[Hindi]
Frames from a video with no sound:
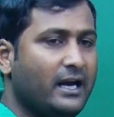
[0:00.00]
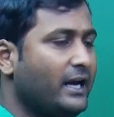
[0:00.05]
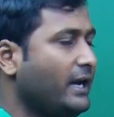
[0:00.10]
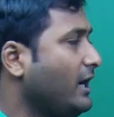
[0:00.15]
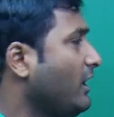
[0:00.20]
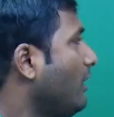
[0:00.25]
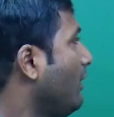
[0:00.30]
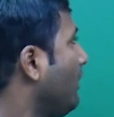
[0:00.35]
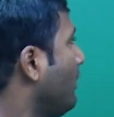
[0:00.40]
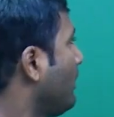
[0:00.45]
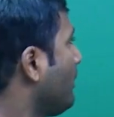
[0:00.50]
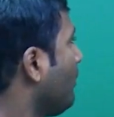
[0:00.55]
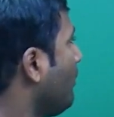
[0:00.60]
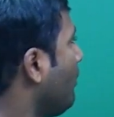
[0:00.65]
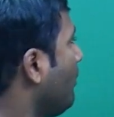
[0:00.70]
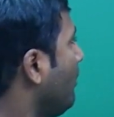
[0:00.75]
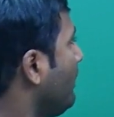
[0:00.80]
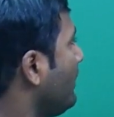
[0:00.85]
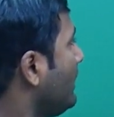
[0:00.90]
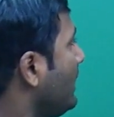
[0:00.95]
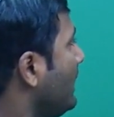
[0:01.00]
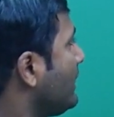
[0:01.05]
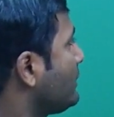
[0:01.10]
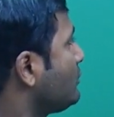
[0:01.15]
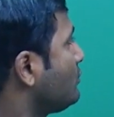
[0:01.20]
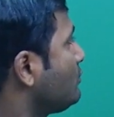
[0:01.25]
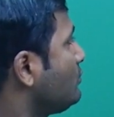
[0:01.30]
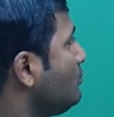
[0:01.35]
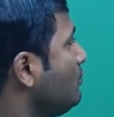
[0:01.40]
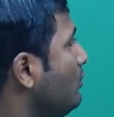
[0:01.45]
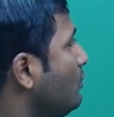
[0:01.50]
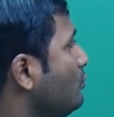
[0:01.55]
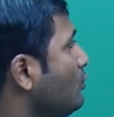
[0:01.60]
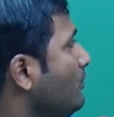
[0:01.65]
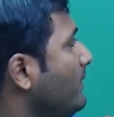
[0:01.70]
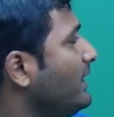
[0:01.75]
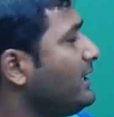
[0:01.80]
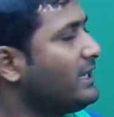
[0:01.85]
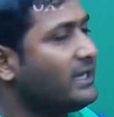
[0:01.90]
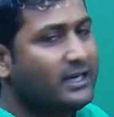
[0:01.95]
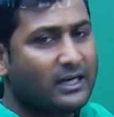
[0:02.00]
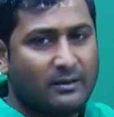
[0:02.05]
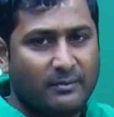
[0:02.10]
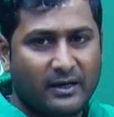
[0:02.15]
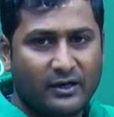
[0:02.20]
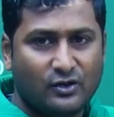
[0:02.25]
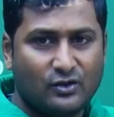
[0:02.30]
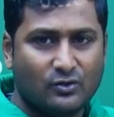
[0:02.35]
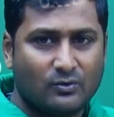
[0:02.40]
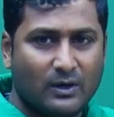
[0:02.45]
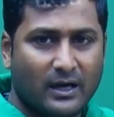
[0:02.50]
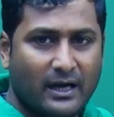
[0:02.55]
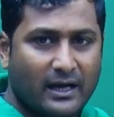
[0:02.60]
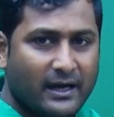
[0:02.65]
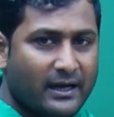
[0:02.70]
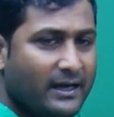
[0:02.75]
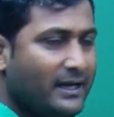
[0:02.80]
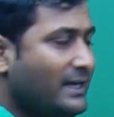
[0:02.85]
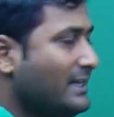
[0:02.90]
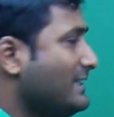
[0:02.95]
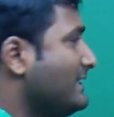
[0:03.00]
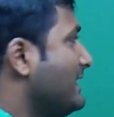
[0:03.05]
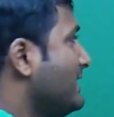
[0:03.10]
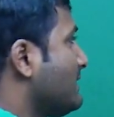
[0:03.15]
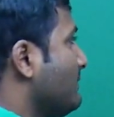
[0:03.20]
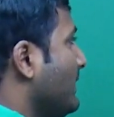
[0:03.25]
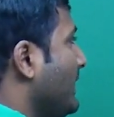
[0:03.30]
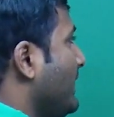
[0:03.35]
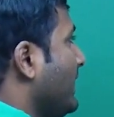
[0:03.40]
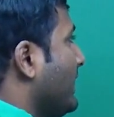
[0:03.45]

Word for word: है और टू में डिक्रीमेंट हुआ है जिसमें